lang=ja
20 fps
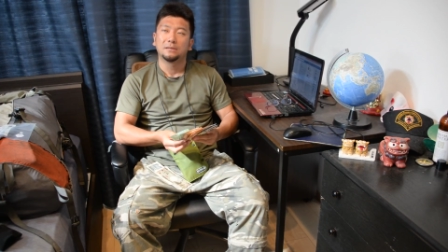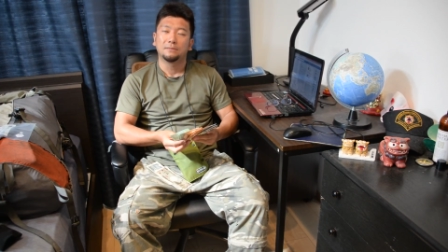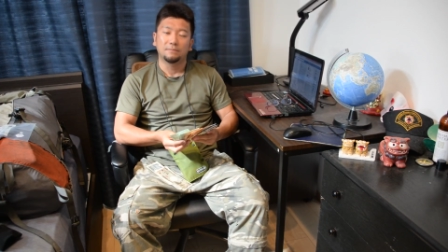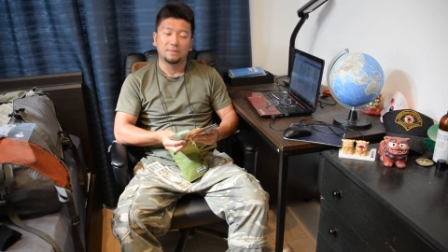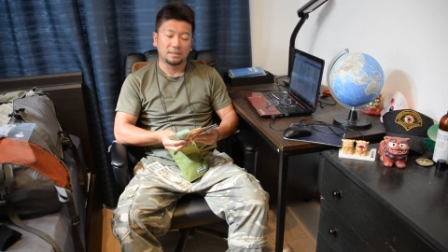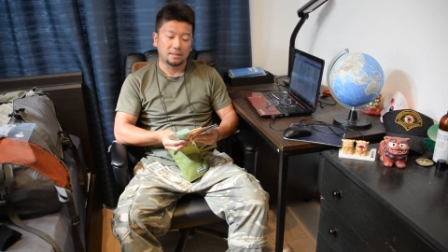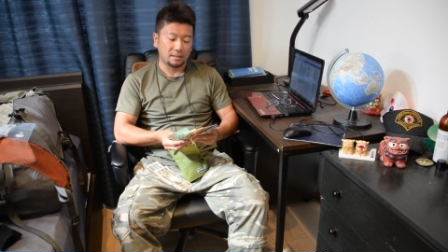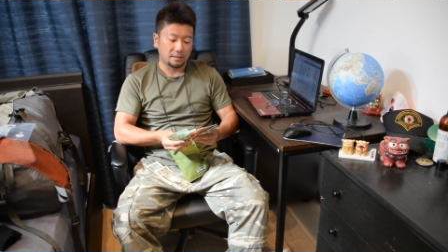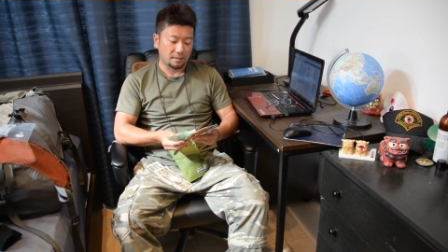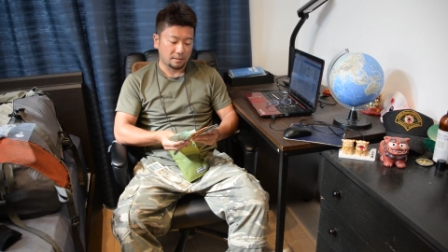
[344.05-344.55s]

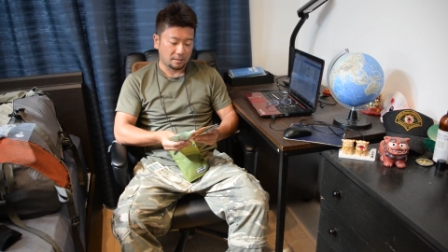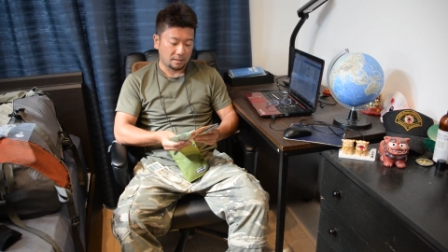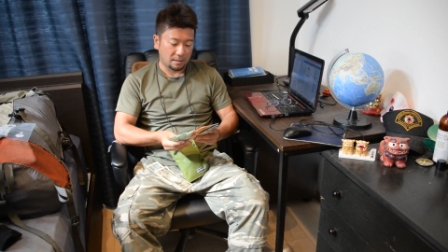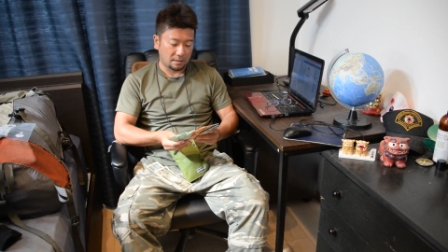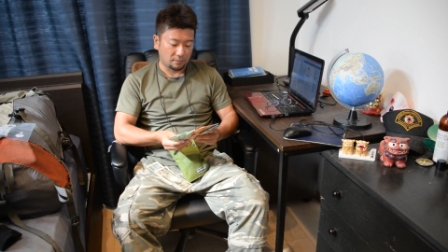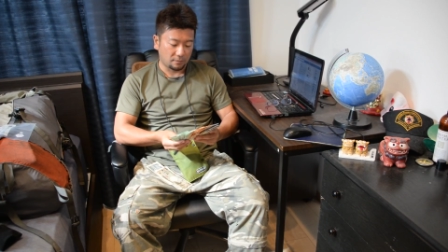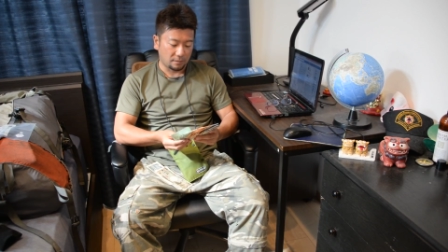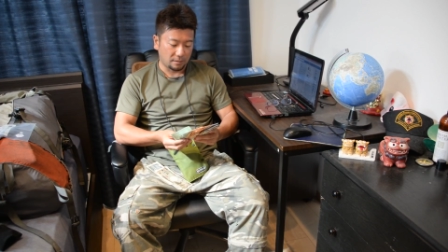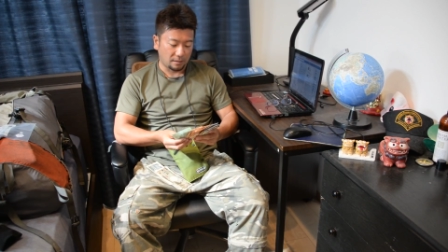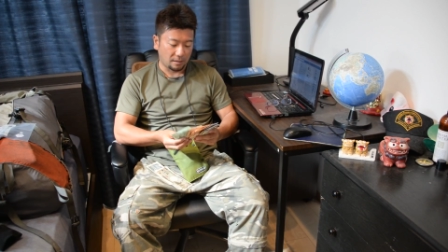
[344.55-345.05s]
まあ大体
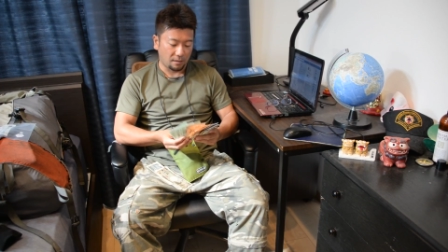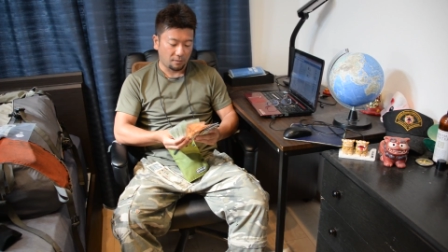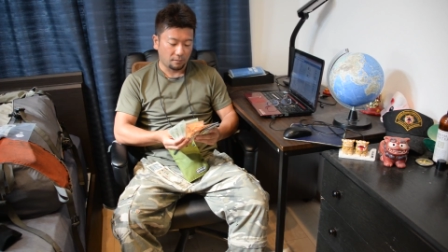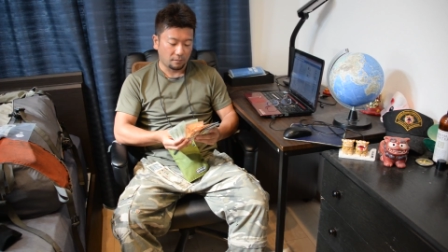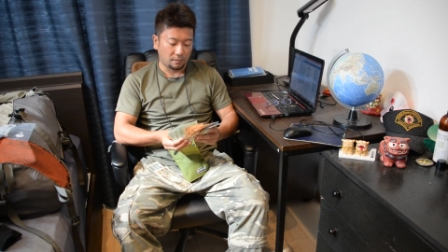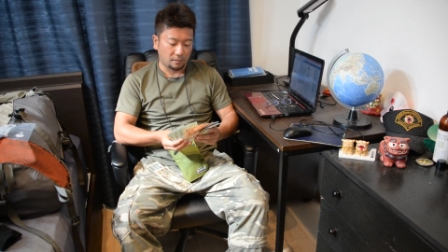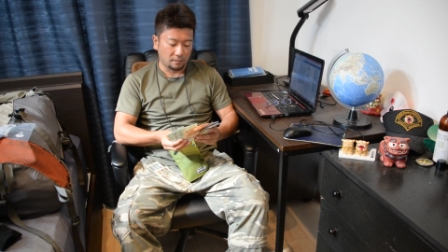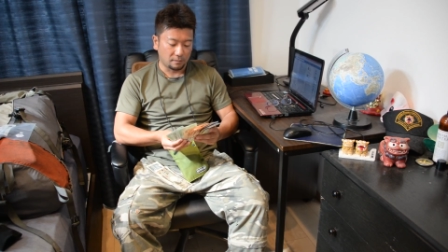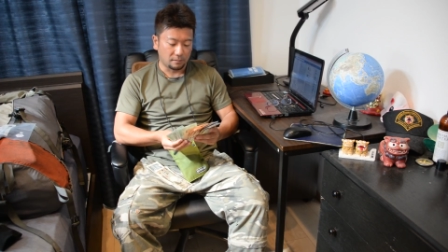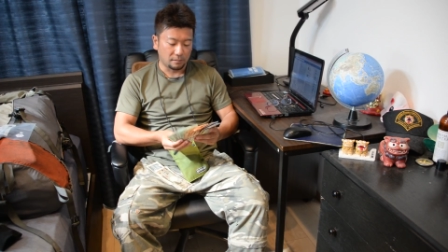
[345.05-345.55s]
カードに
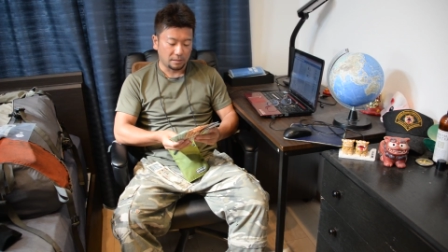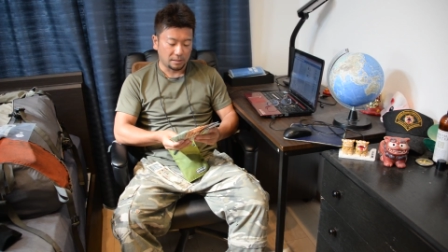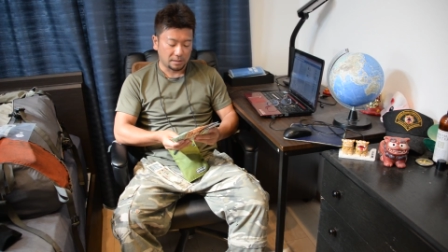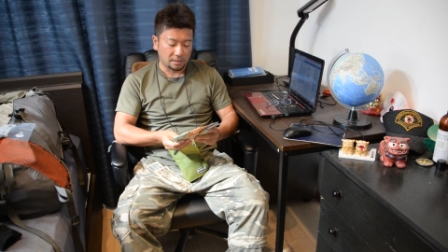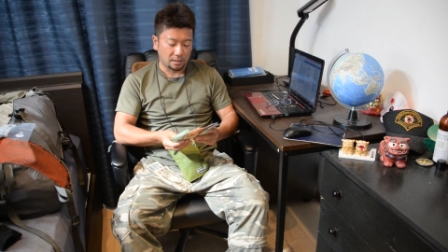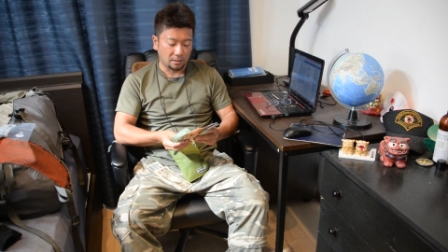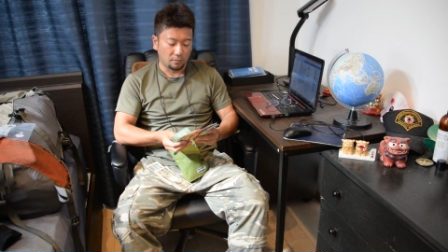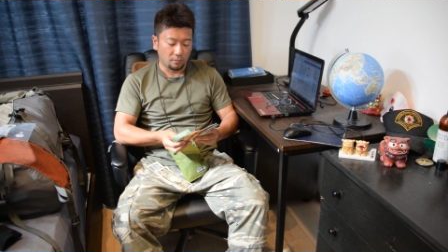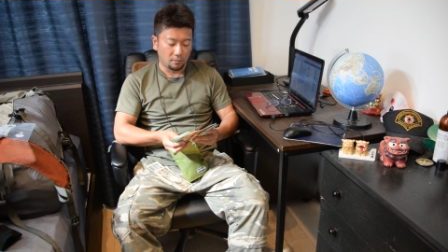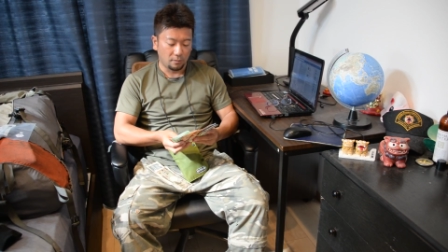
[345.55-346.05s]
頼ってるんで
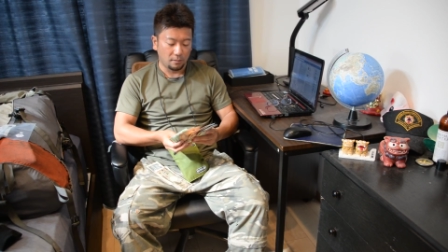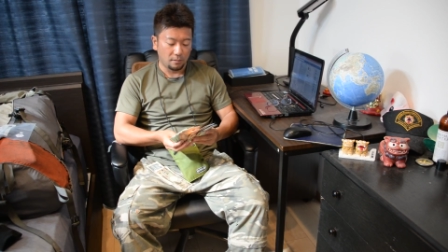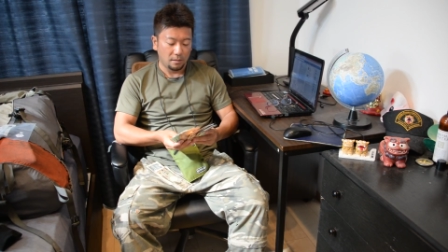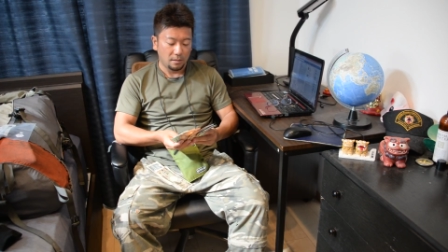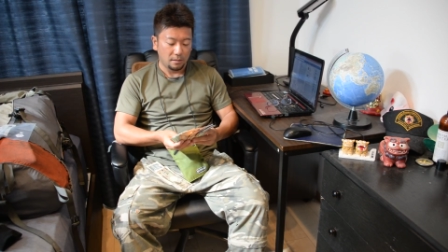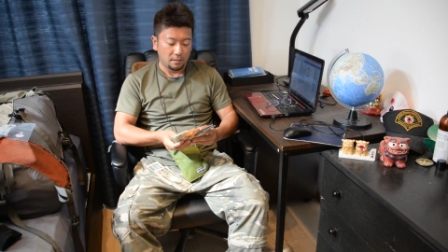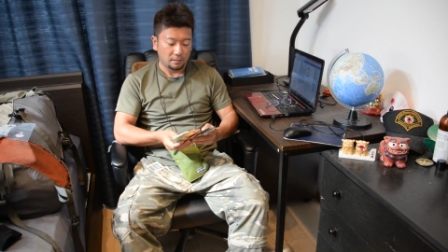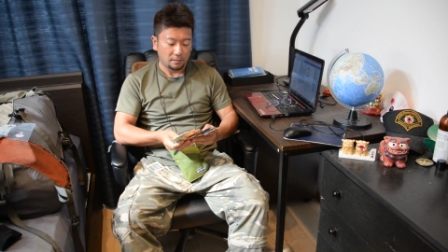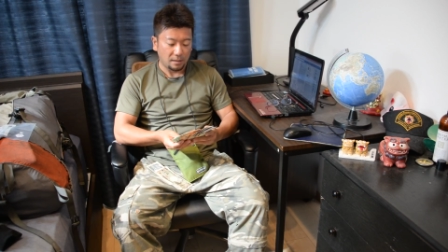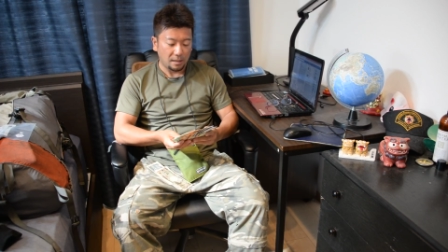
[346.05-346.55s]
すけど、
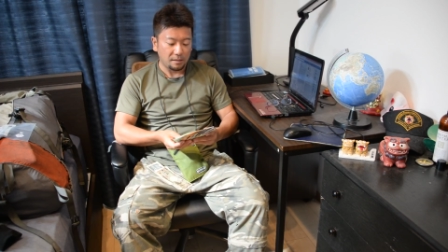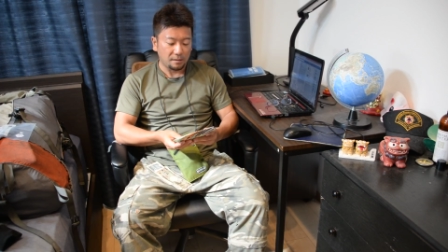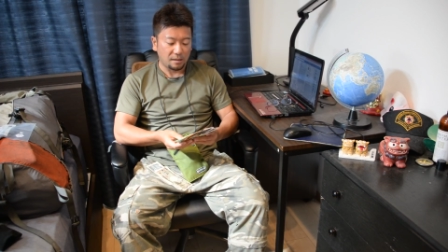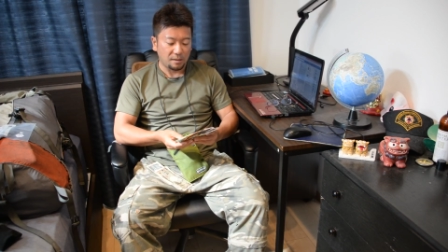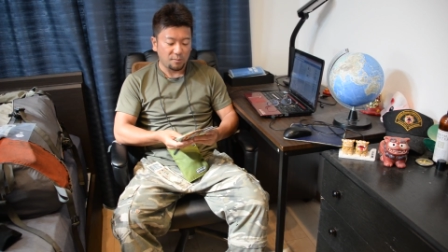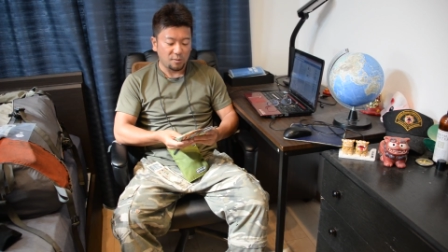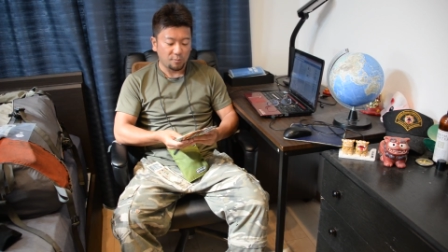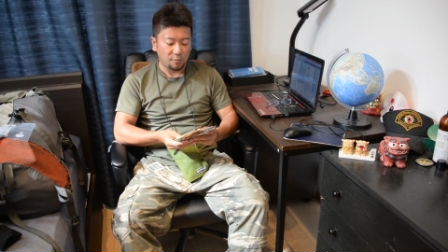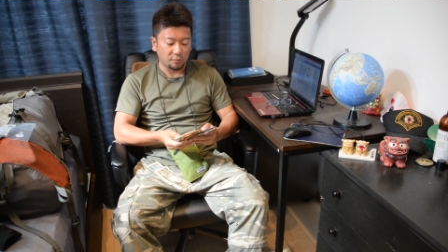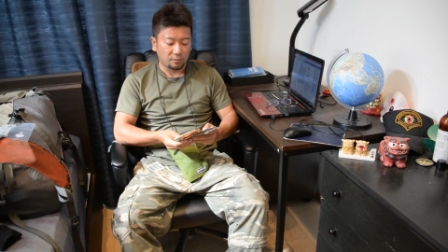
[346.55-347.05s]
現
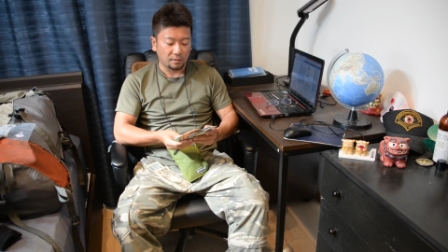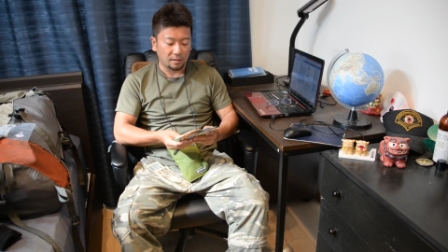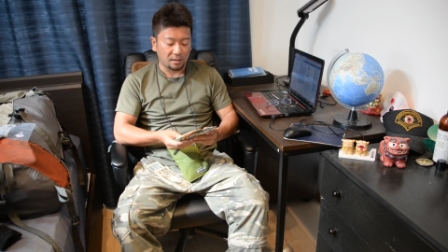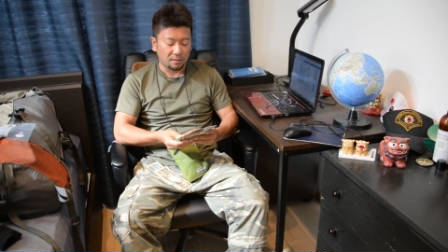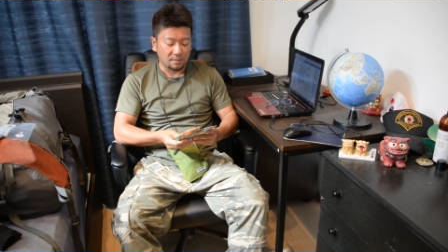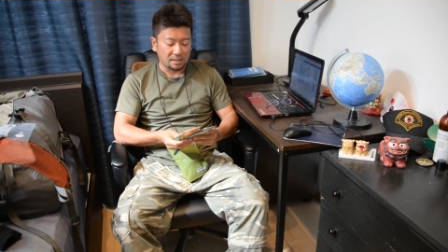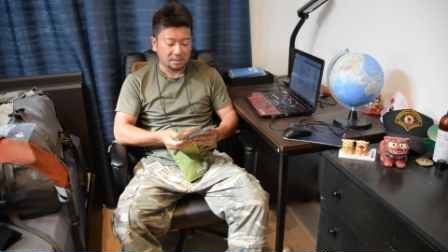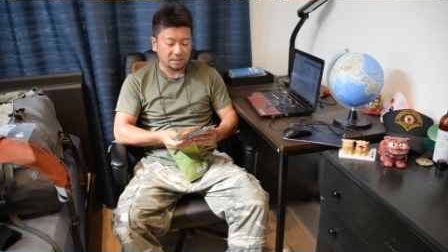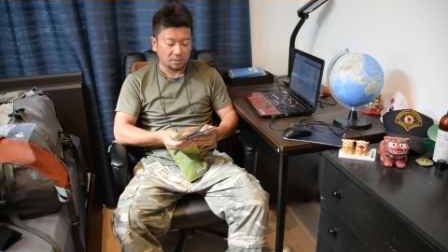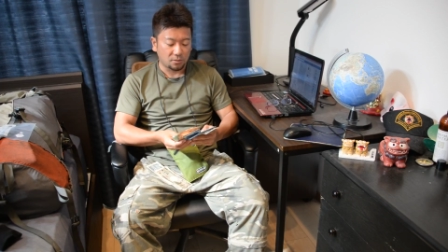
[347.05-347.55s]
金も持って
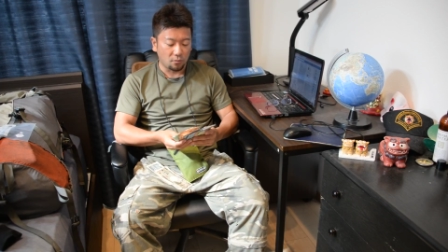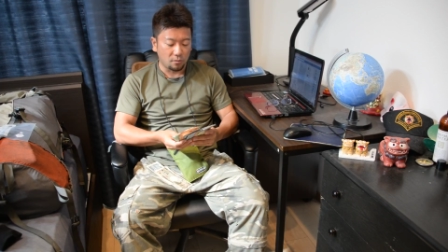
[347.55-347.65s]
きます。